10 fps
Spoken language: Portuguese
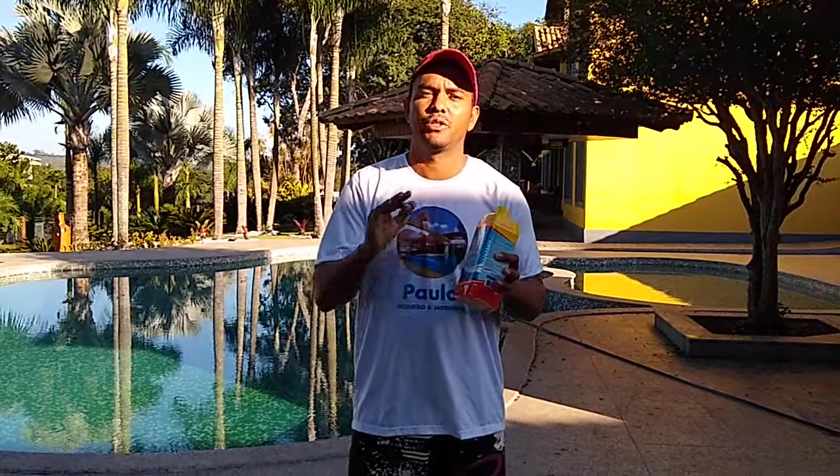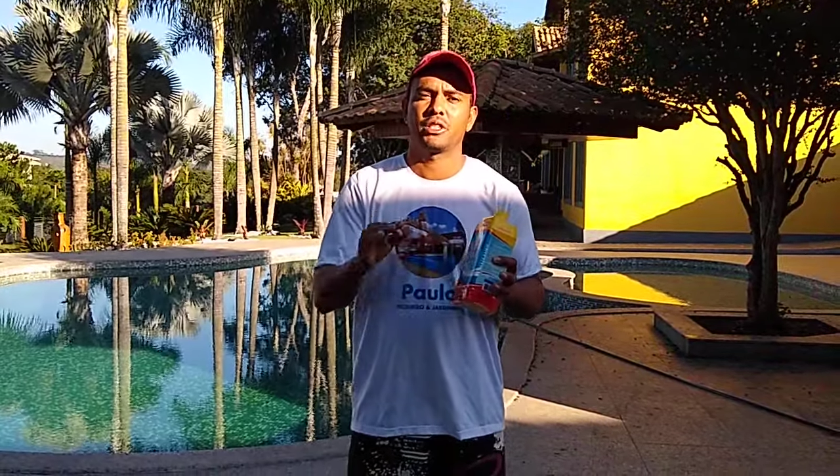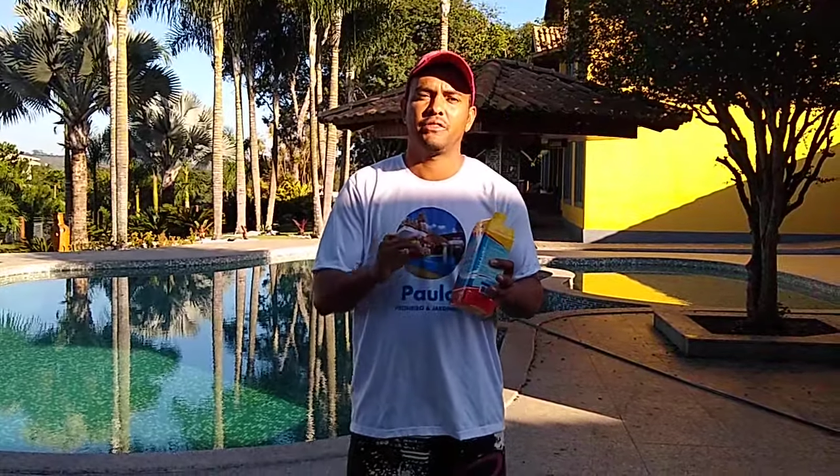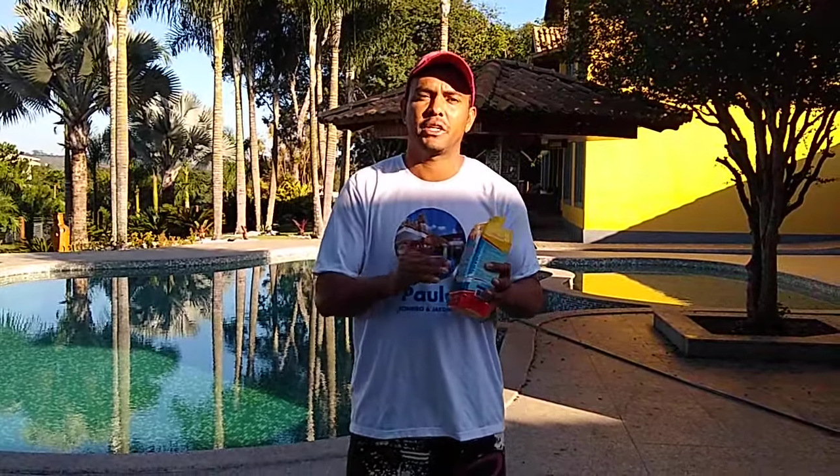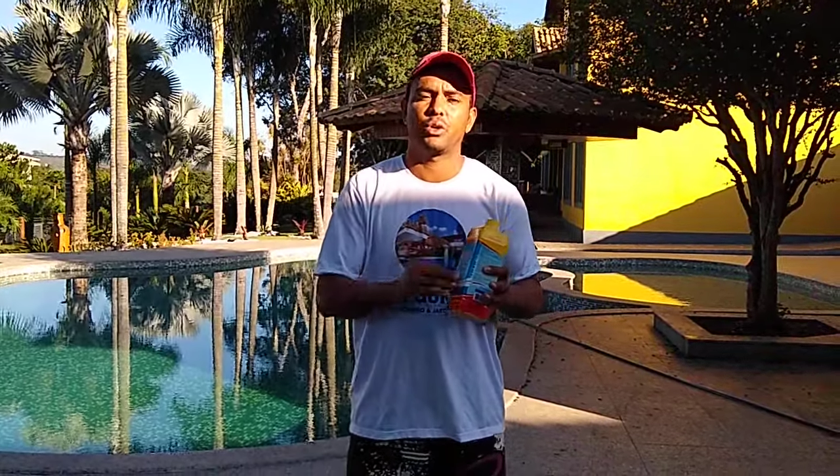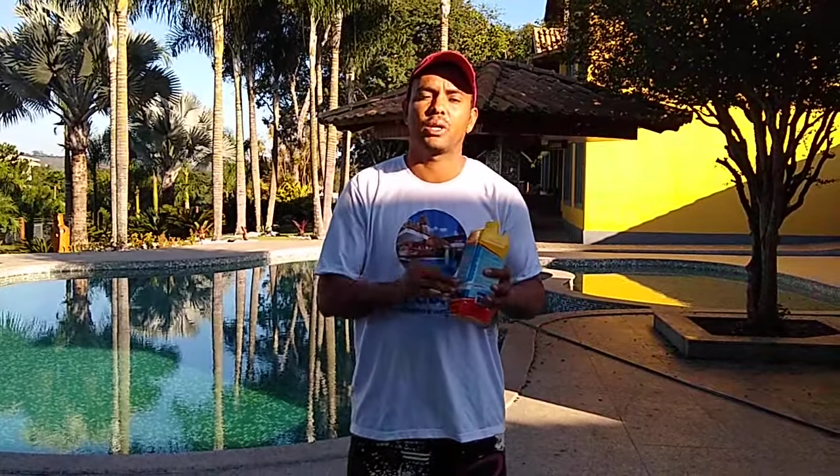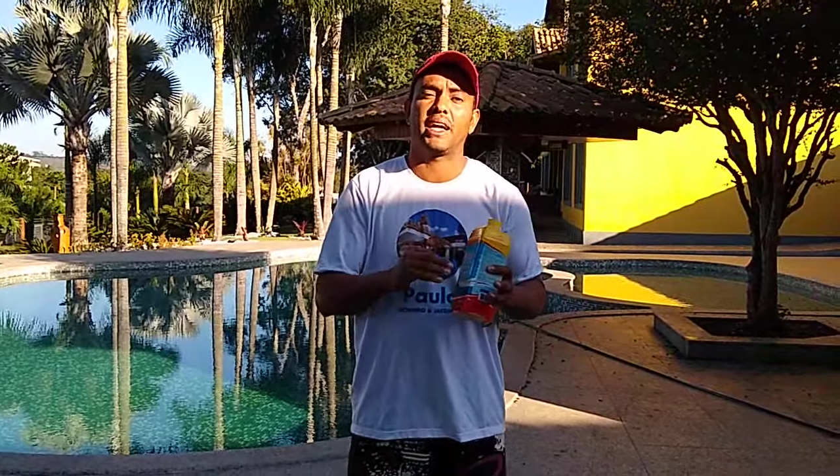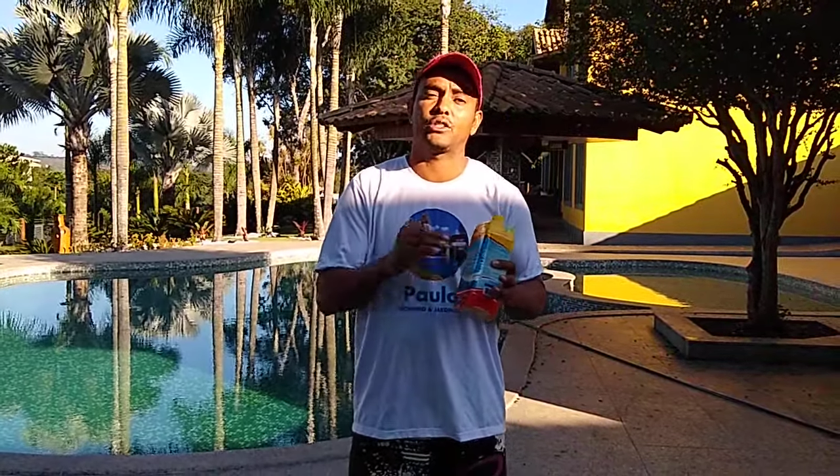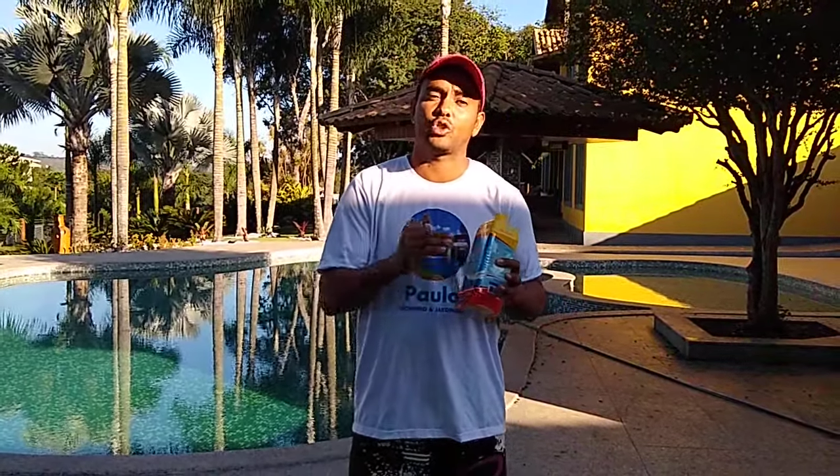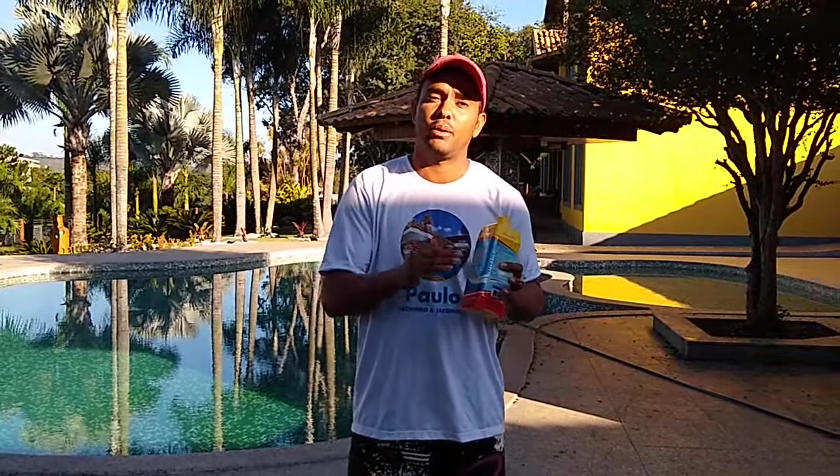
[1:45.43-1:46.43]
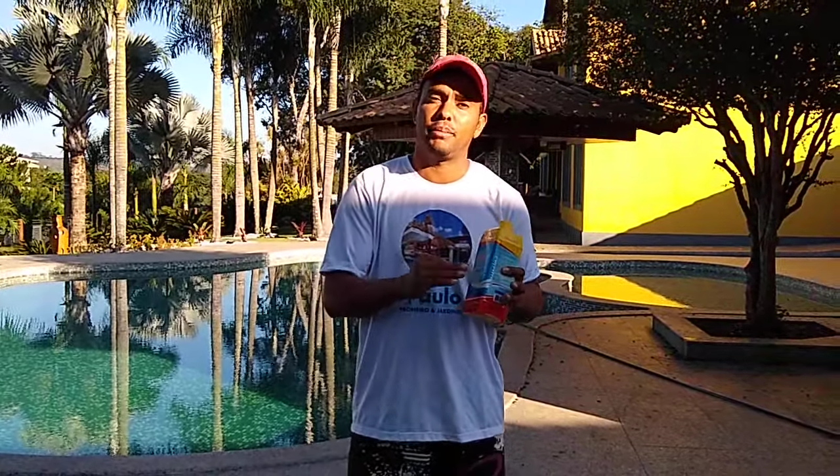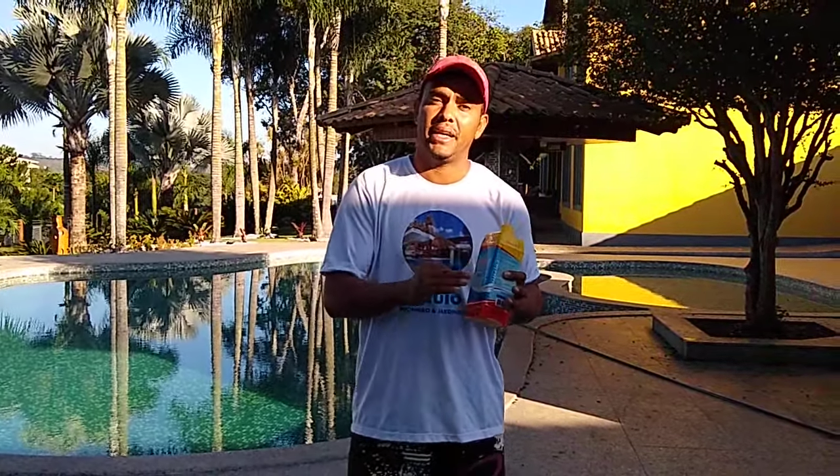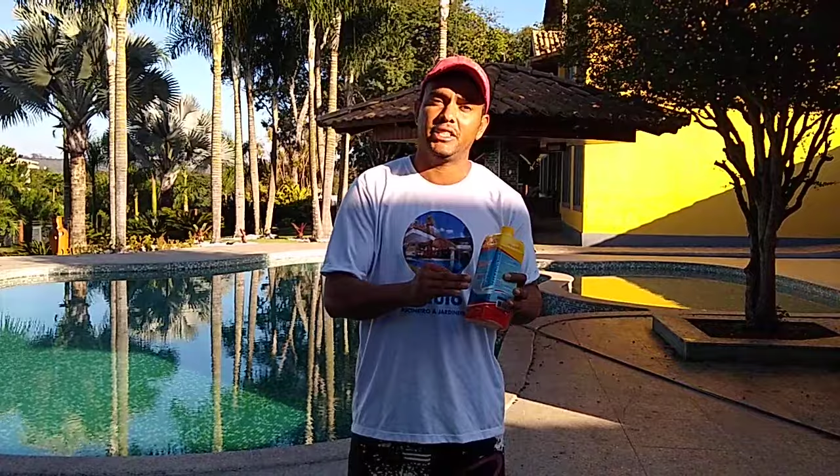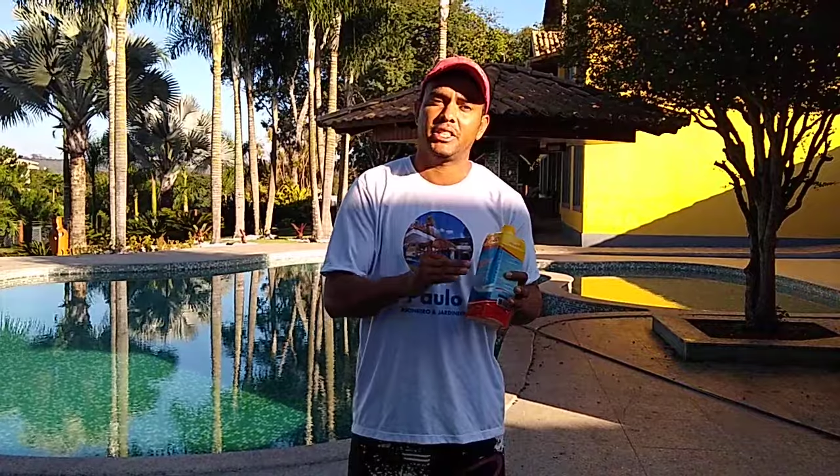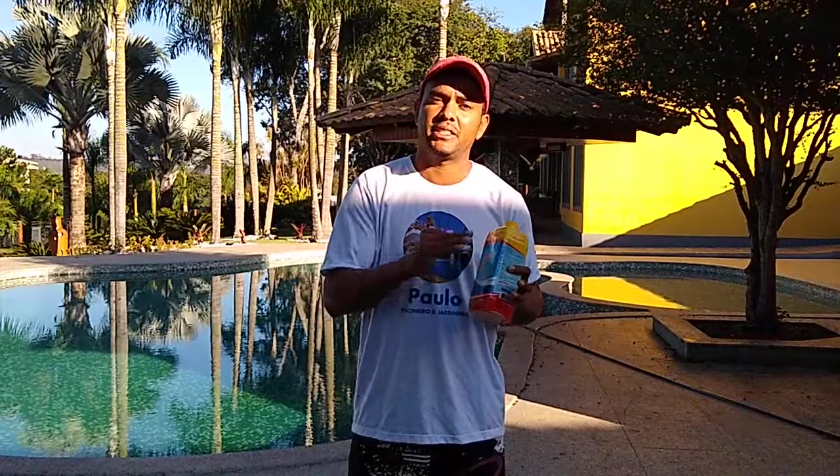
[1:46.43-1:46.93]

você vai colocar somente